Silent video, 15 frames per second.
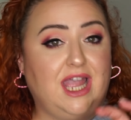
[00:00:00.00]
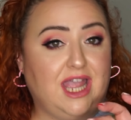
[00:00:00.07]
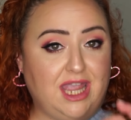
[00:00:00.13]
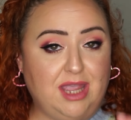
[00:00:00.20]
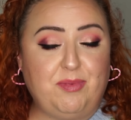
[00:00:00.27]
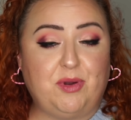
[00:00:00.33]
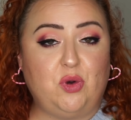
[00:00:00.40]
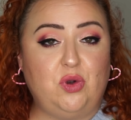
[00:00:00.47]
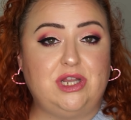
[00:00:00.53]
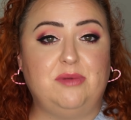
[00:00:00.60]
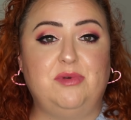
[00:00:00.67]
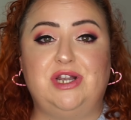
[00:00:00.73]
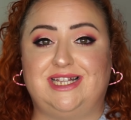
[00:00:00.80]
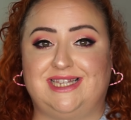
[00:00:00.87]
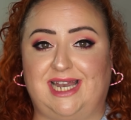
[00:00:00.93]
Y por
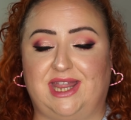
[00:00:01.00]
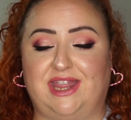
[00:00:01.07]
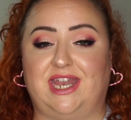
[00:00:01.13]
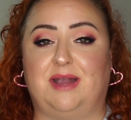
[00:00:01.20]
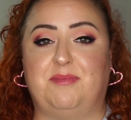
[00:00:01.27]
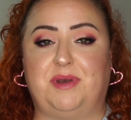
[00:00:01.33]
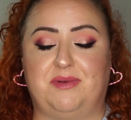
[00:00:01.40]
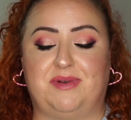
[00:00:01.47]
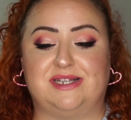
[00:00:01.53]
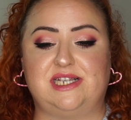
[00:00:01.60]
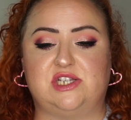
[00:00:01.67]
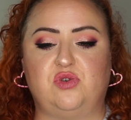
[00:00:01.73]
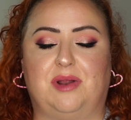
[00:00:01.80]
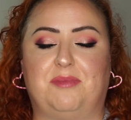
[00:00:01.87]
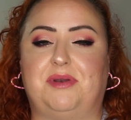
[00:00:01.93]
último, la tercera prebase
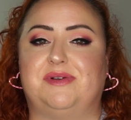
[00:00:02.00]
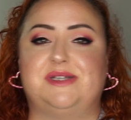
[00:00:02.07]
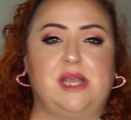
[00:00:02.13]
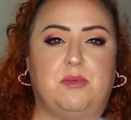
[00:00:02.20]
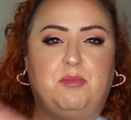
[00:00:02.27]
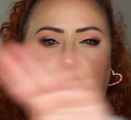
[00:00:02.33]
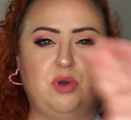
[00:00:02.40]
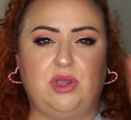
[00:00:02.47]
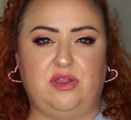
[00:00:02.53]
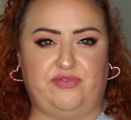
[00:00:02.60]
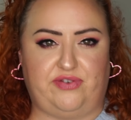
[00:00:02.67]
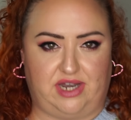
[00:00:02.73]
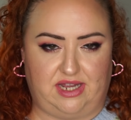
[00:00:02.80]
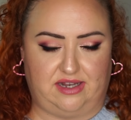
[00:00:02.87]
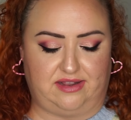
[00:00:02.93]
es una prebase muy
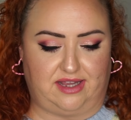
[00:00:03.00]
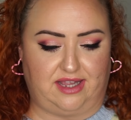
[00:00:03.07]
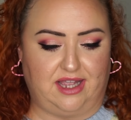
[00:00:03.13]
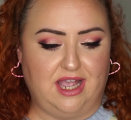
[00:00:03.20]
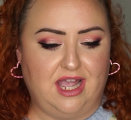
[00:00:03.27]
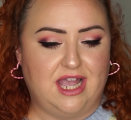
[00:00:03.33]
diferente.